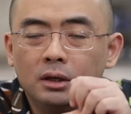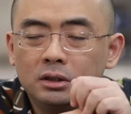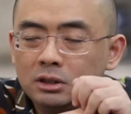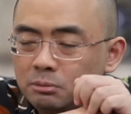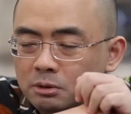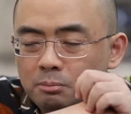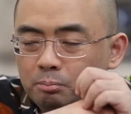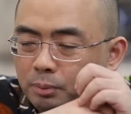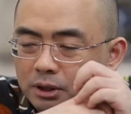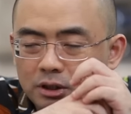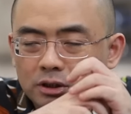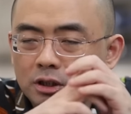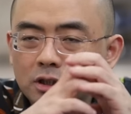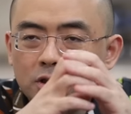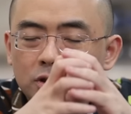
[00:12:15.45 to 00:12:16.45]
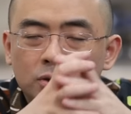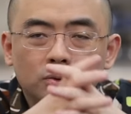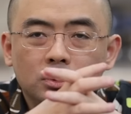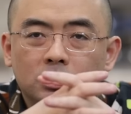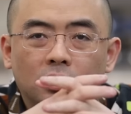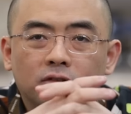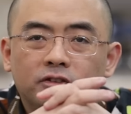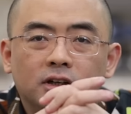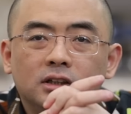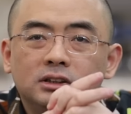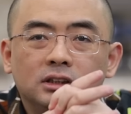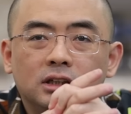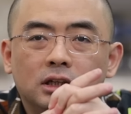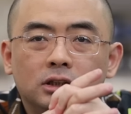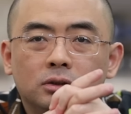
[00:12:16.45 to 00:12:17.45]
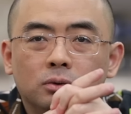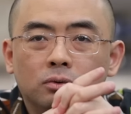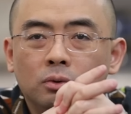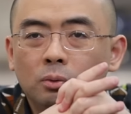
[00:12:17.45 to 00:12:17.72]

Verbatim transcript: 移民本身就是一条非常艰难之路，